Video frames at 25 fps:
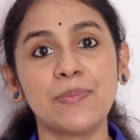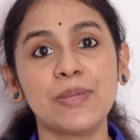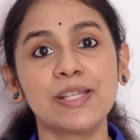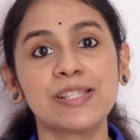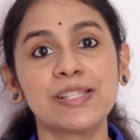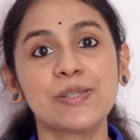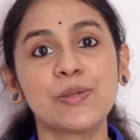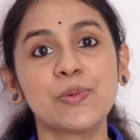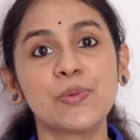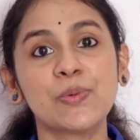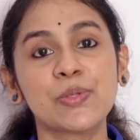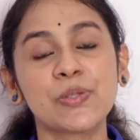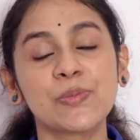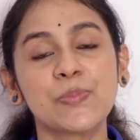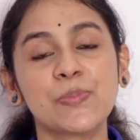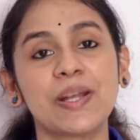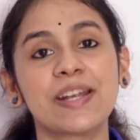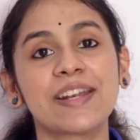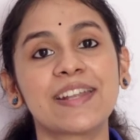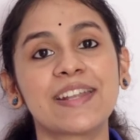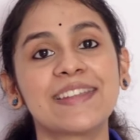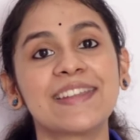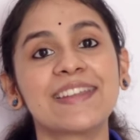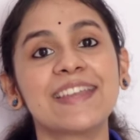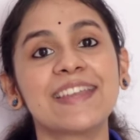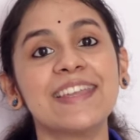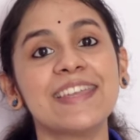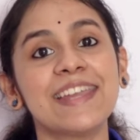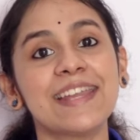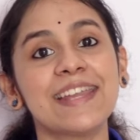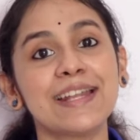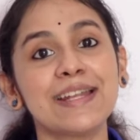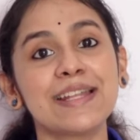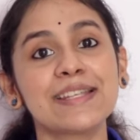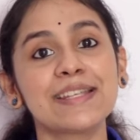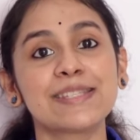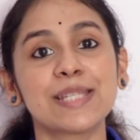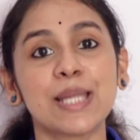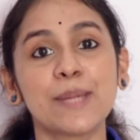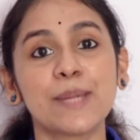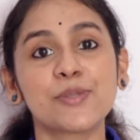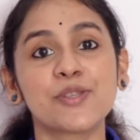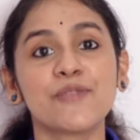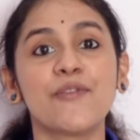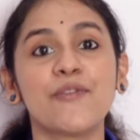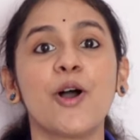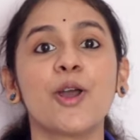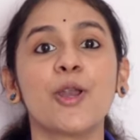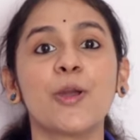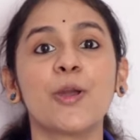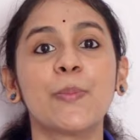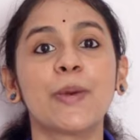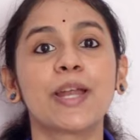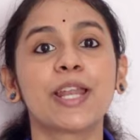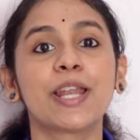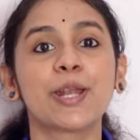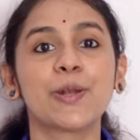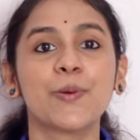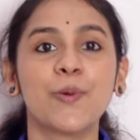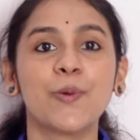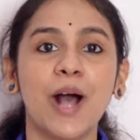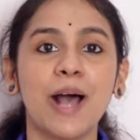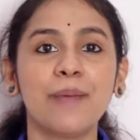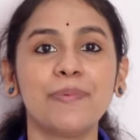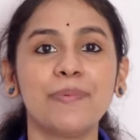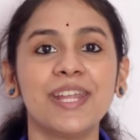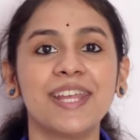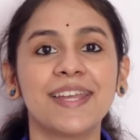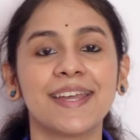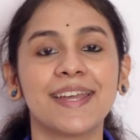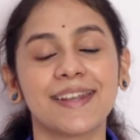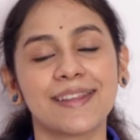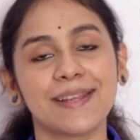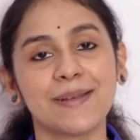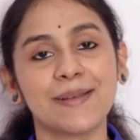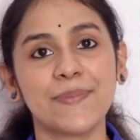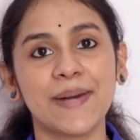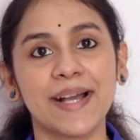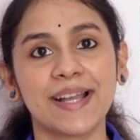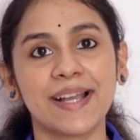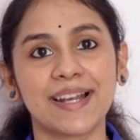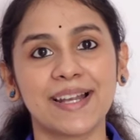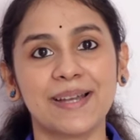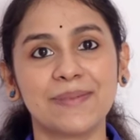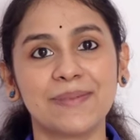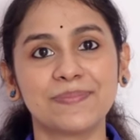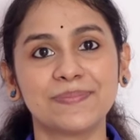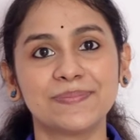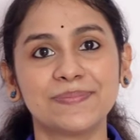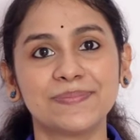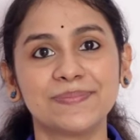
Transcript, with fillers: ஐபிஎஸ் யூஸ் பண்ணுறதுக்கு என்னென்ன ஸ்டெப்ஸ் ஃபாலோ பண்ணணும் அப்படிங்கிறத பார்க்கலாம்